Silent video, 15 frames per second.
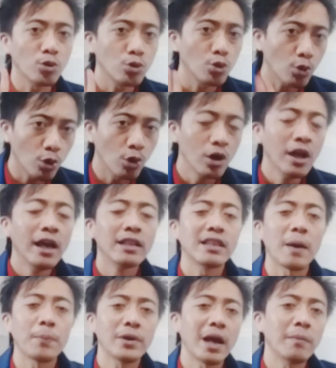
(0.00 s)
toko
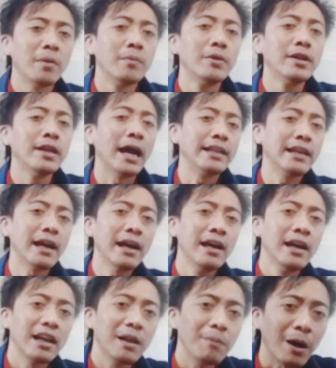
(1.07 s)
tapi yang membeli hanya
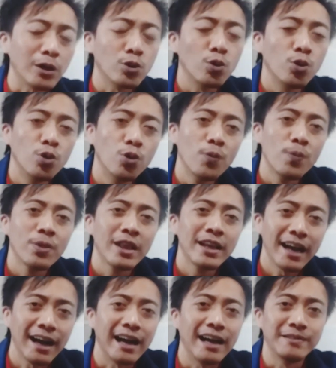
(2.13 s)
5 toko.
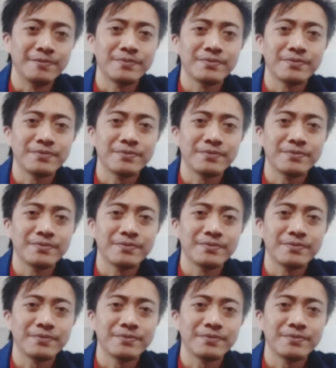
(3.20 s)
Ya enggak?